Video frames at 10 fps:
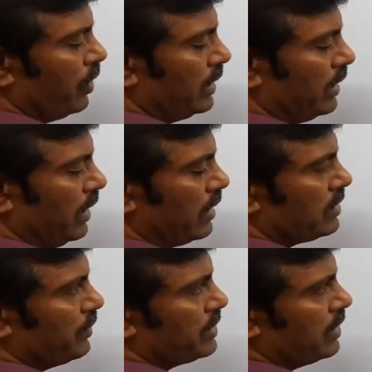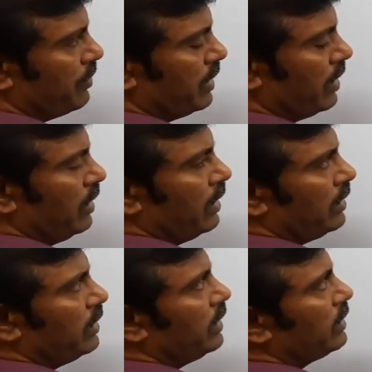ఒకటిన్నర సంవత్సరం అని
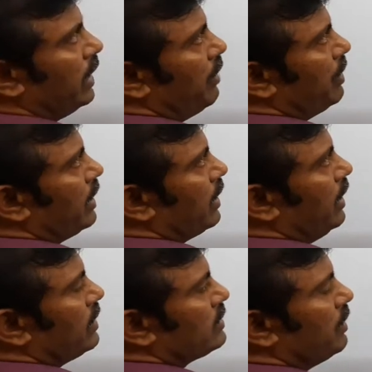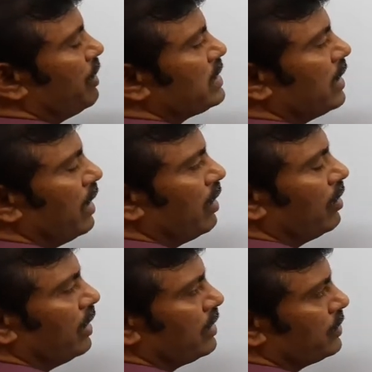దీన్ని టైం ఇక్కడ
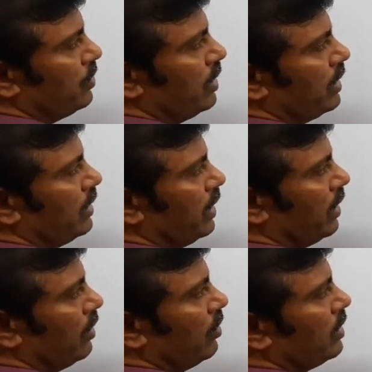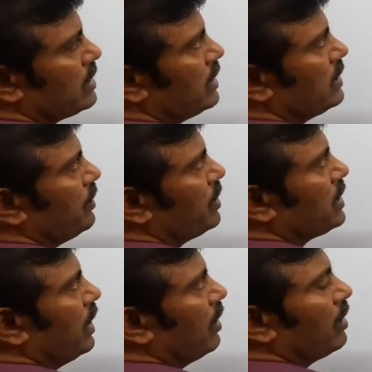సంవత్సరాలలో రాసుకోవాలి నెలలో ఇస్తే
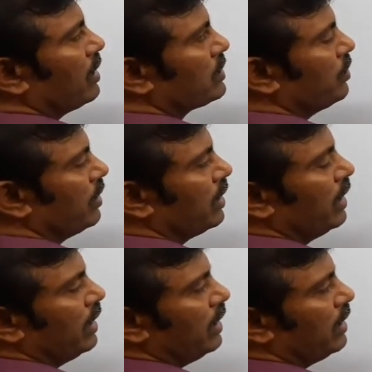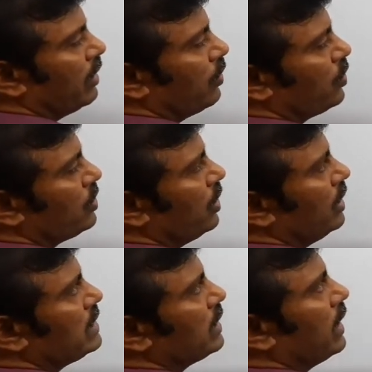సంవత్సరాలలో రాసుకోవాలి లేదా రోజులో
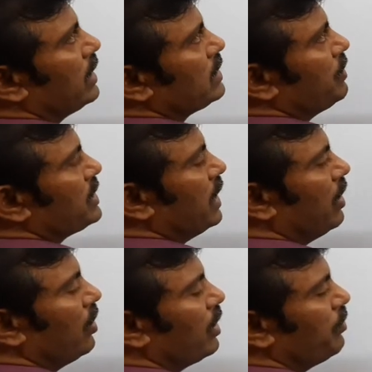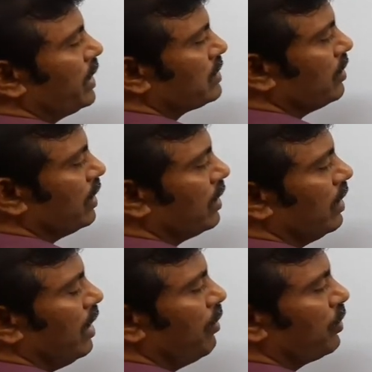ఇచ్చినా కానీ సంవత్సరాలలోకి మార్చుకోవాలి
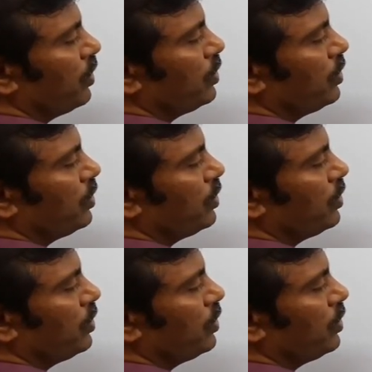అప్పుడు